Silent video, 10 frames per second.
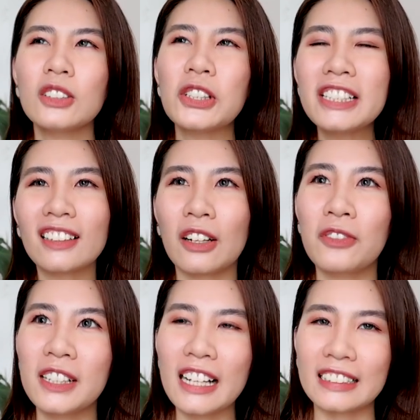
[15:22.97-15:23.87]
Cho nên rằng là
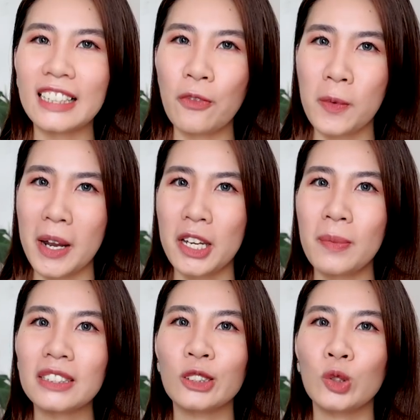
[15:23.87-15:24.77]
với cả cái sản phẩm này,
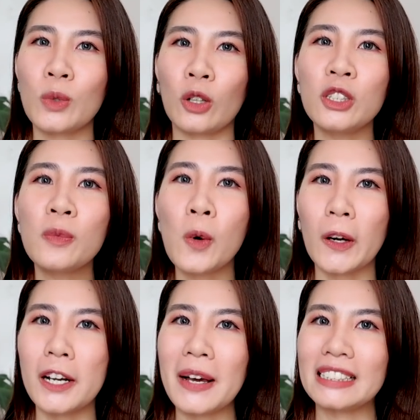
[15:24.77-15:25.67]
nếu mà sử dụng nó như một
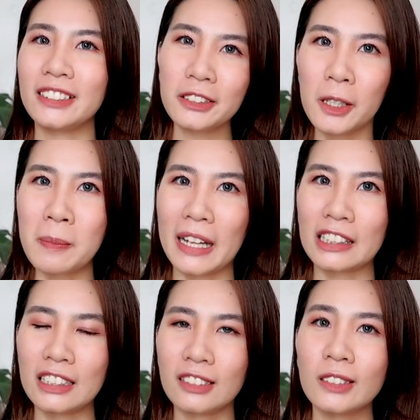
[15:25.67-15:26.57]
cái loại sữa rửa mặt
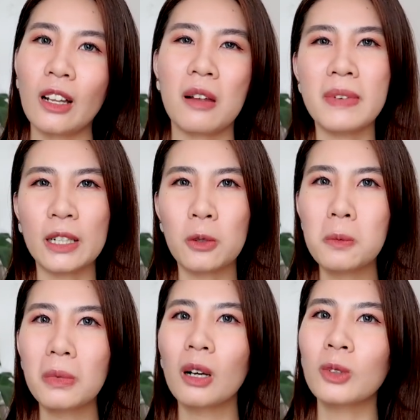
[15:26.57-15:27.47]
thì thực sự là mình
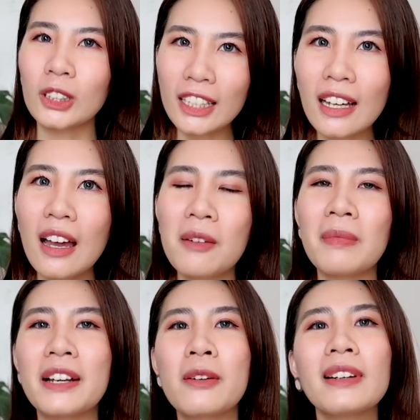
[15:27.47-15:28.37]
cũng không có thích.
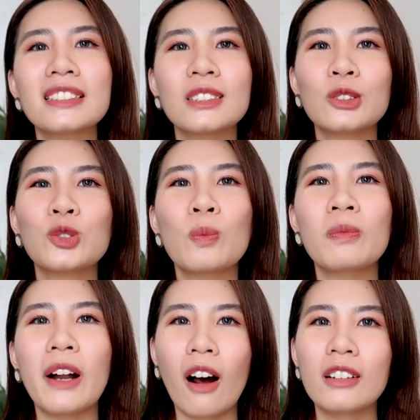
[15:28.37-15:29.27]
Mà nếu mà sử dụng
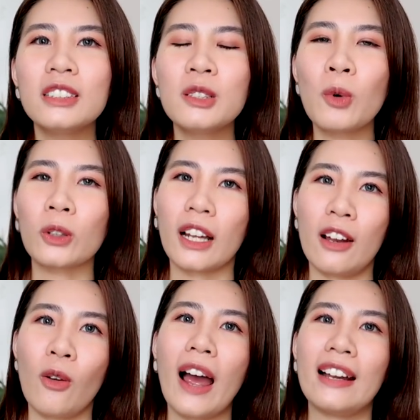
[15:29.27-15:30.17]
nó như một
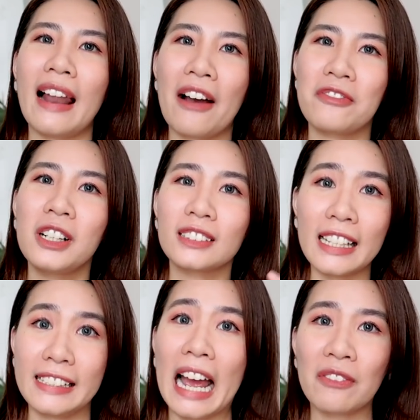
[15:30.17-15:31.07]
cái loại là vừa
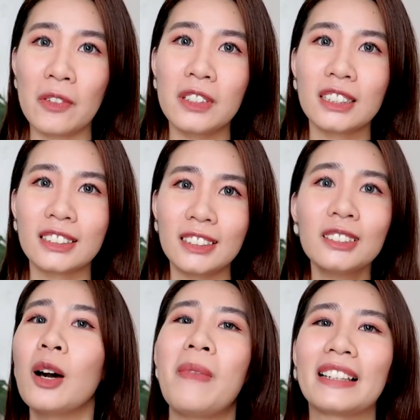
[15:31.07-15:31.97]
tẩy trang và vừa sữa
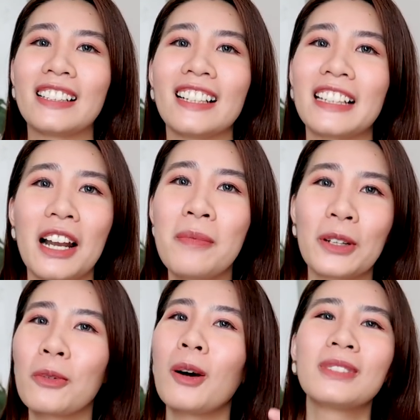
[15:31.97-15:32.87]
rửa mặt thì chắc chắn là mình
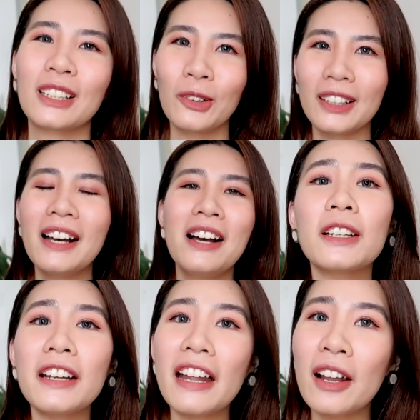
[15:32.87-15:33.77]
cũng không thích luôn.
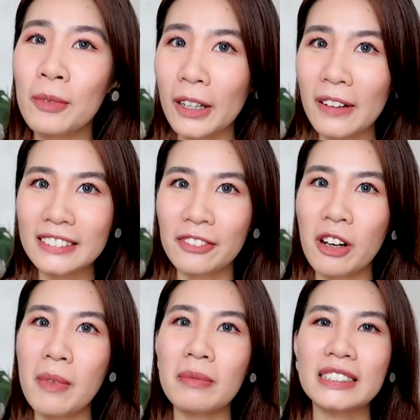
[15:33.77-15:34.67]
Cho nên đây là một cái loại sản
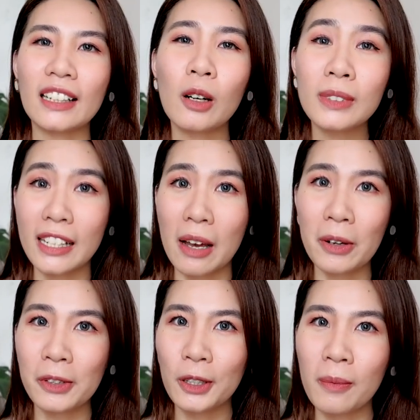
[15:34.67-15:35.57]
phẩm mà mình sẽ không thể nào
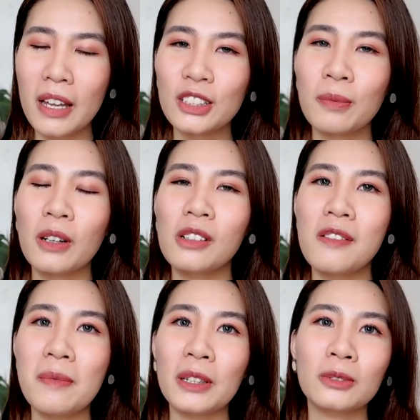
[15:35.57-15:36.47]
mà recommend cho mọi người,
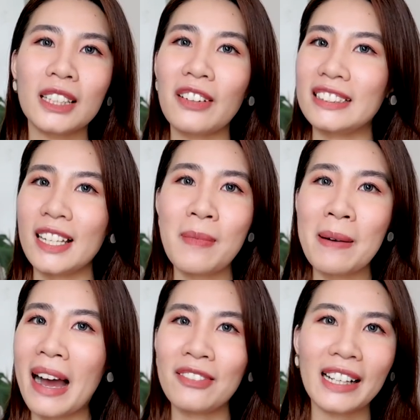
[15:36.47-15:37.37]
và mình cũng sẽ phải say bye
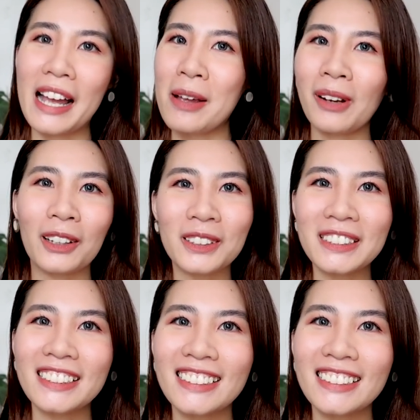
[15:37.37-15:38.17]
bye với cả em nó thôi.